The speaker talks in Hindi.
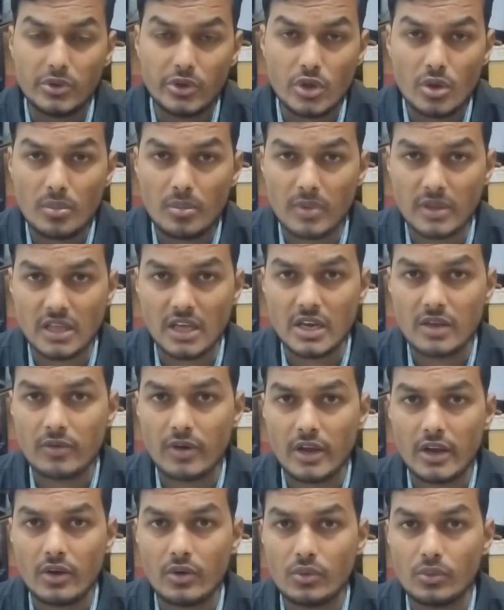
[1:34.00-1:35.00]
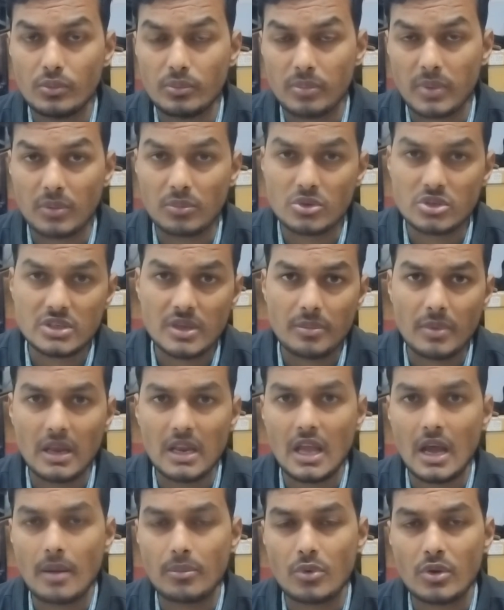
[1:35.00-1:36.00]
वीडियो में बताने वाला हूँ पर उससे
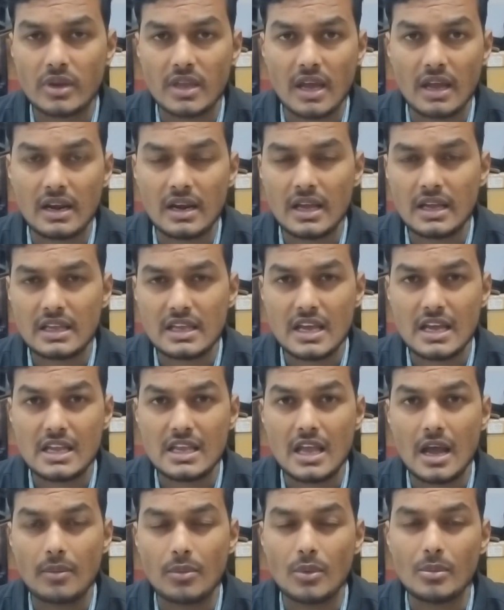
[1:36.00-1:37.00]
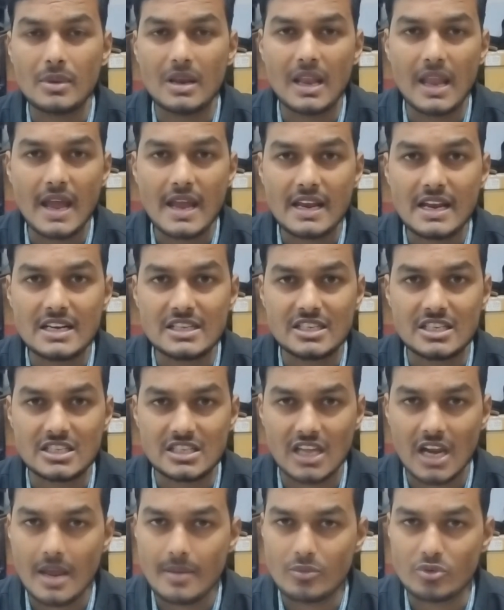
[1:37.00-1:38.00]
पहले आपको क्या करना क्या है कि आप हमें लाइक एंड
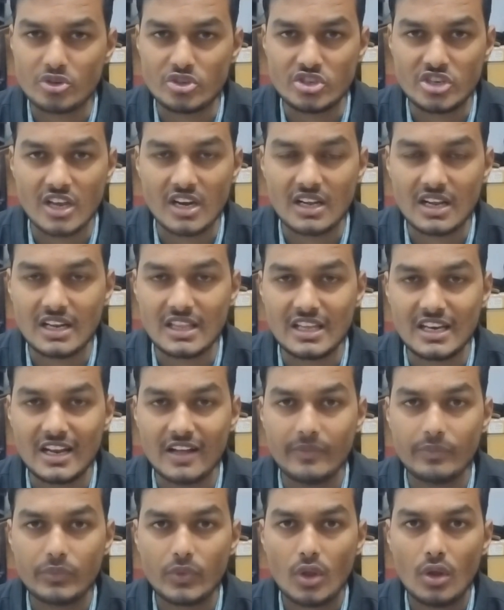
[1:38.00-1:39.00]
सब्सक्राइब